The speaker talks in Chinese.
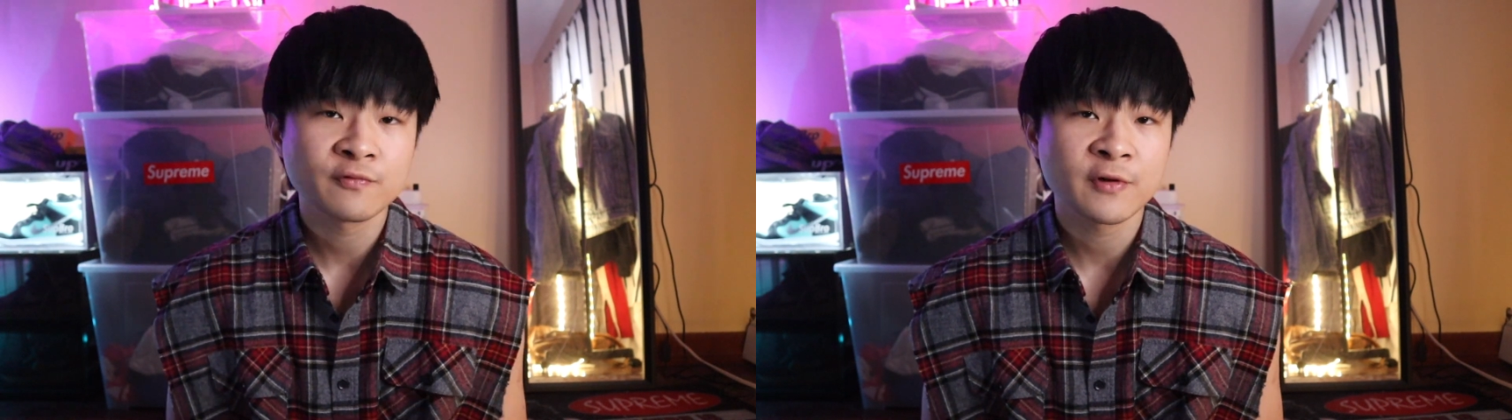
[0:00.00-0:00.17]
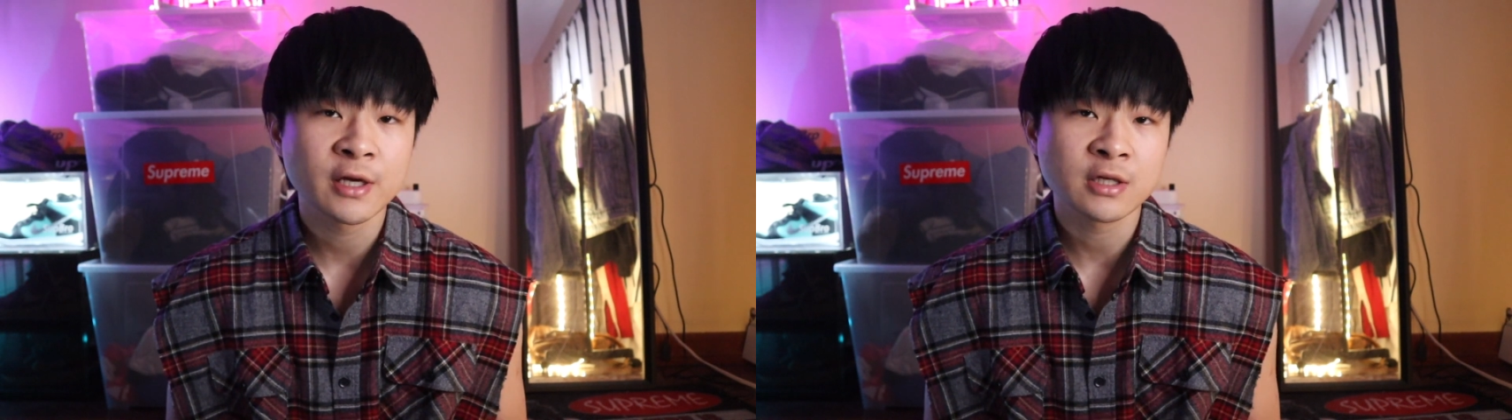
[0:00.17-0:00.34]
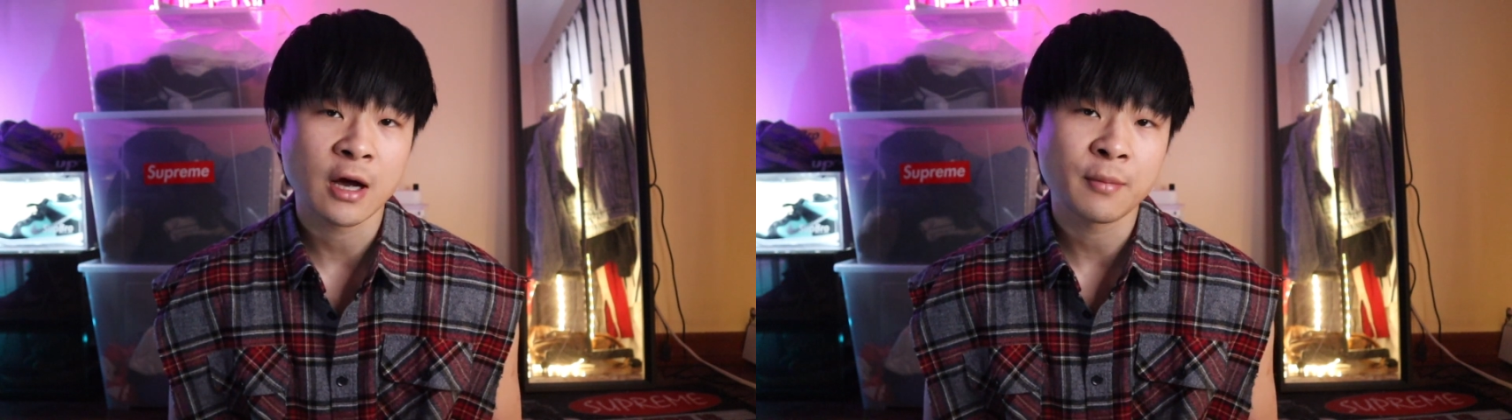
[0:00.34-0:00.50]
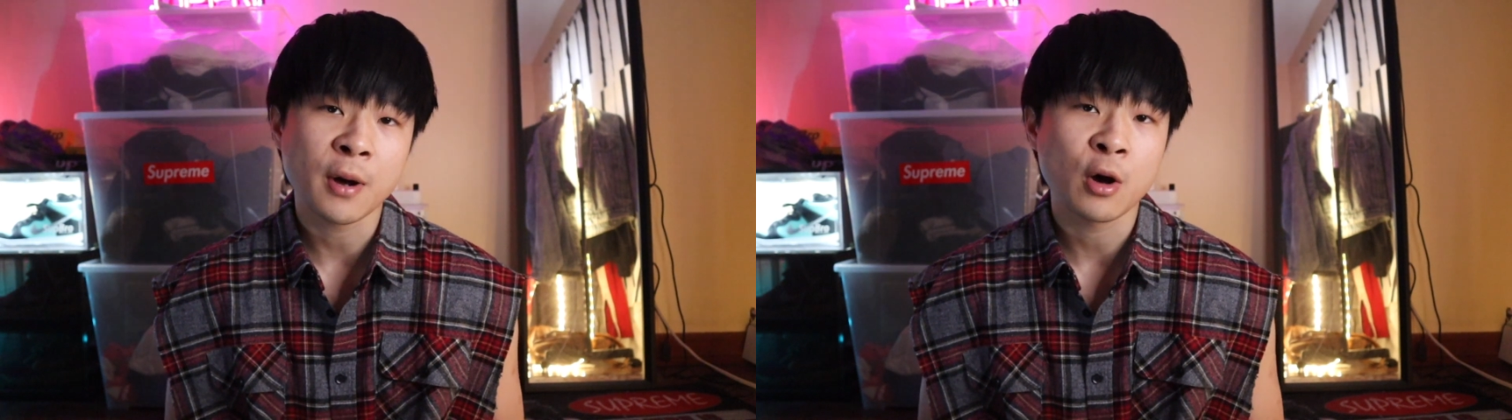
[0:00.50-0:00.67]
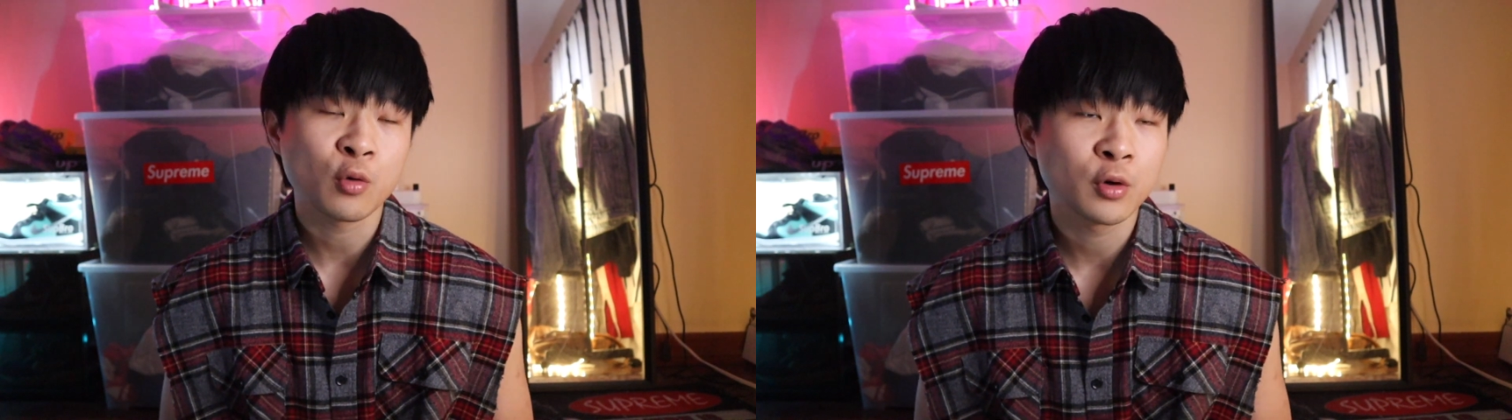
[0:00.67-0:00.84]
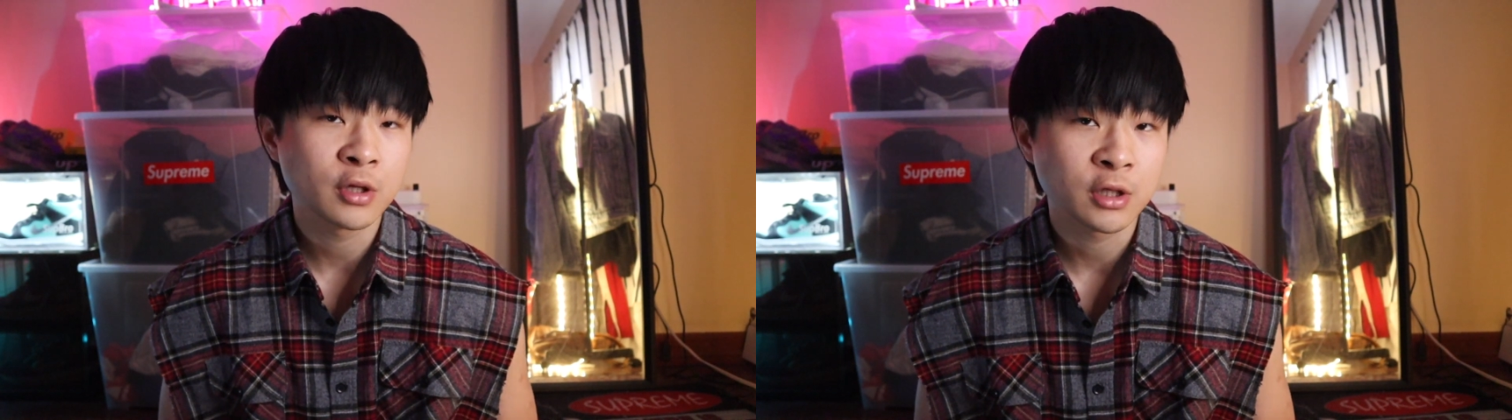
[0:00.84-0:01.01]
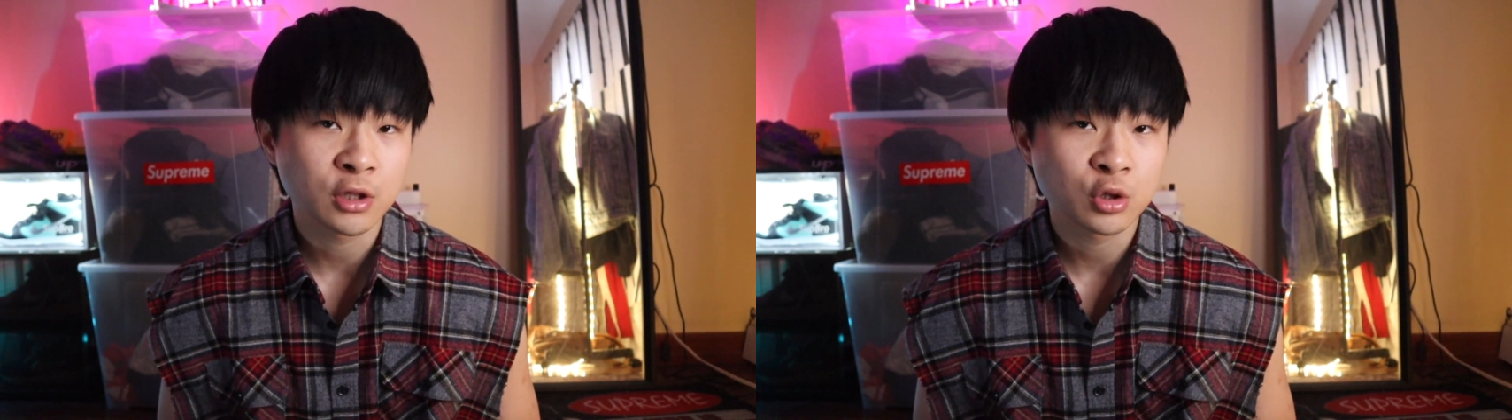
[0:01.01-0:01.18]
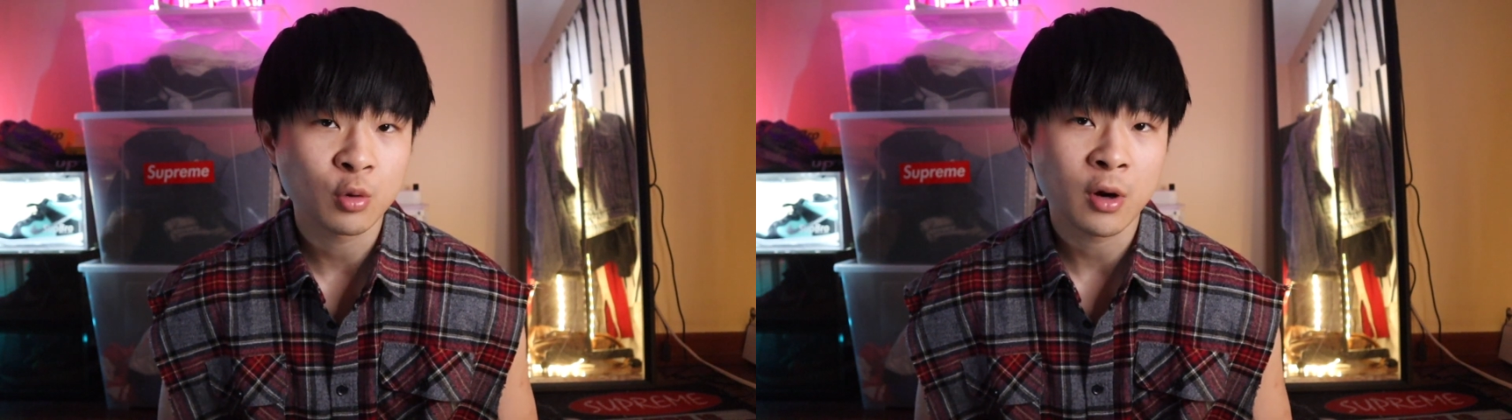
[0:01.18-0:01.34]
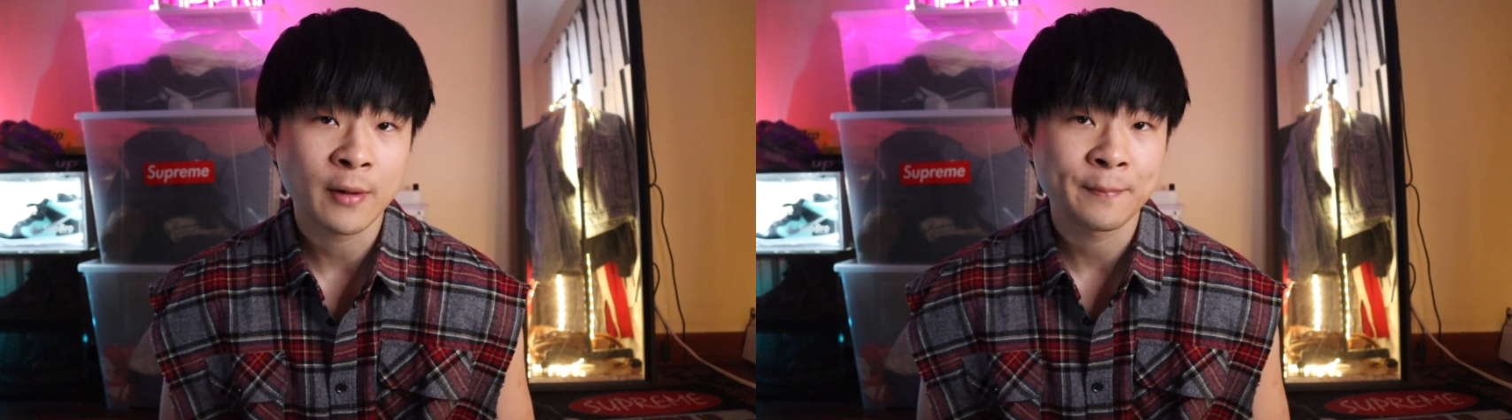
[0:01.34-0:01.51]
非常宝贵的一
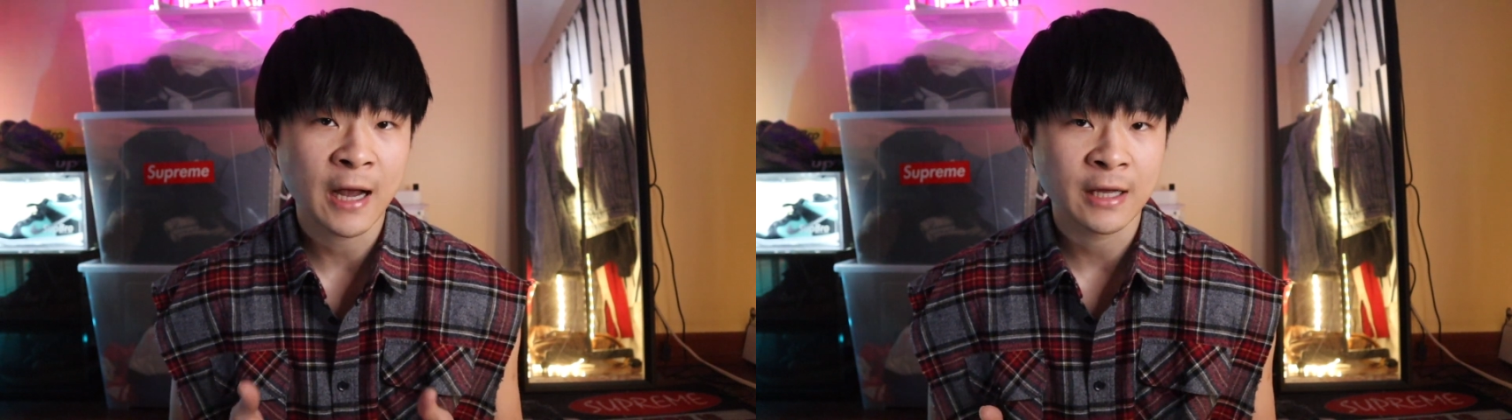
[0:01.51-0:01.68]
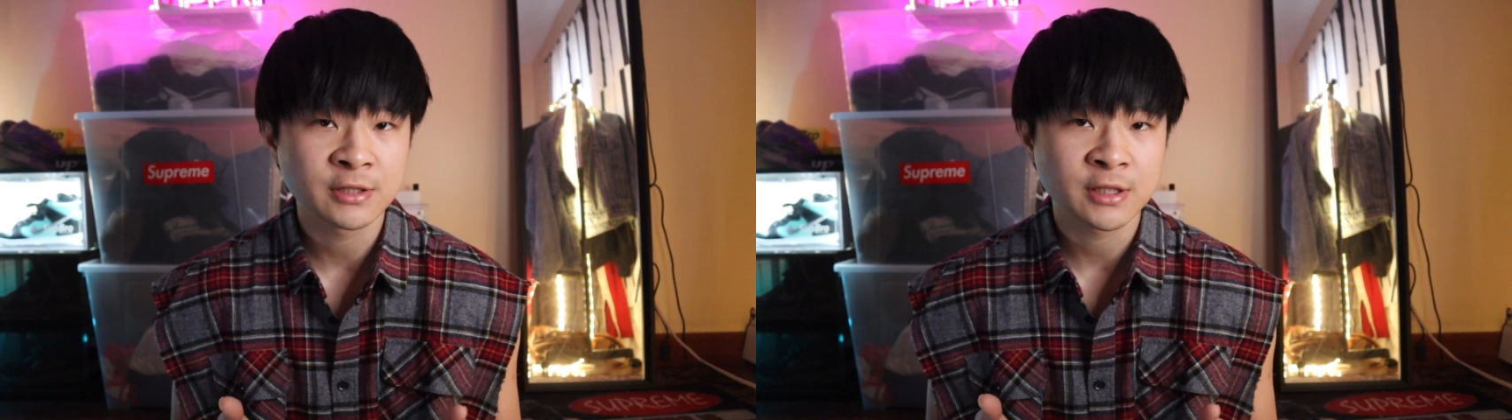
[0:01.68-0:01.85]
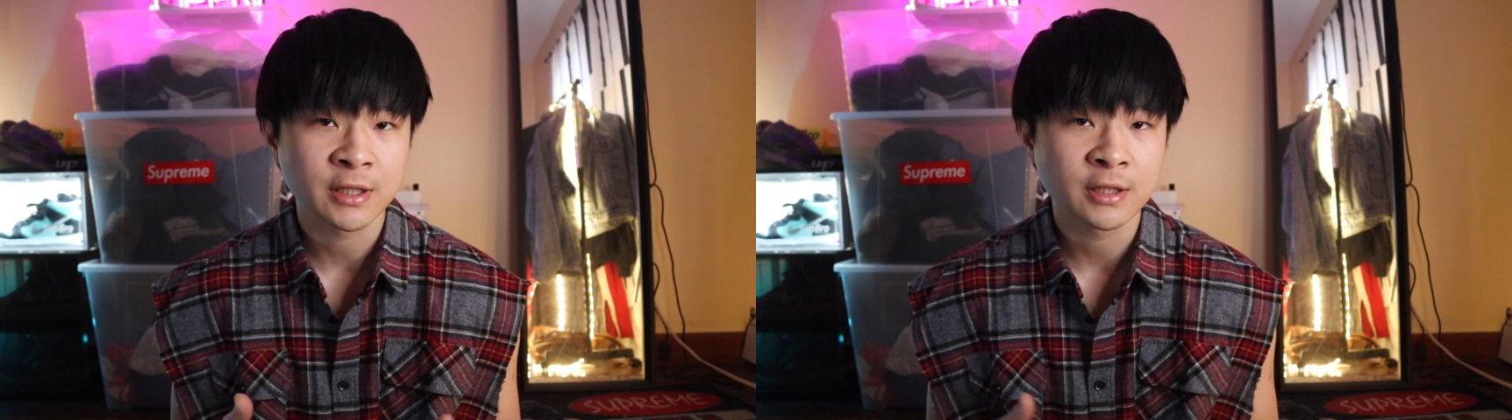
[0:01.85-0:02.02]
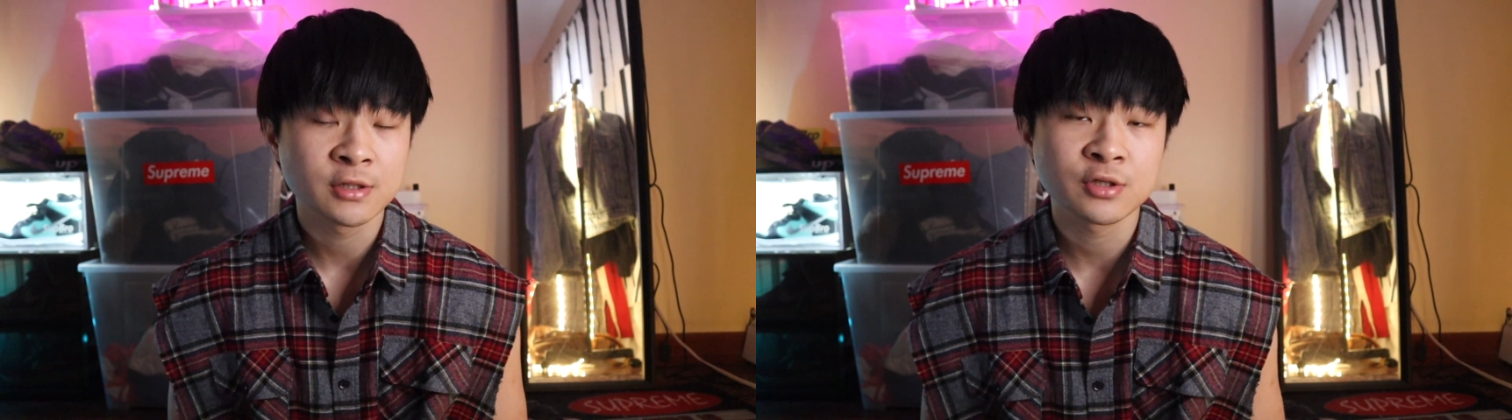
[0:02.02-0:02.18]
段感情，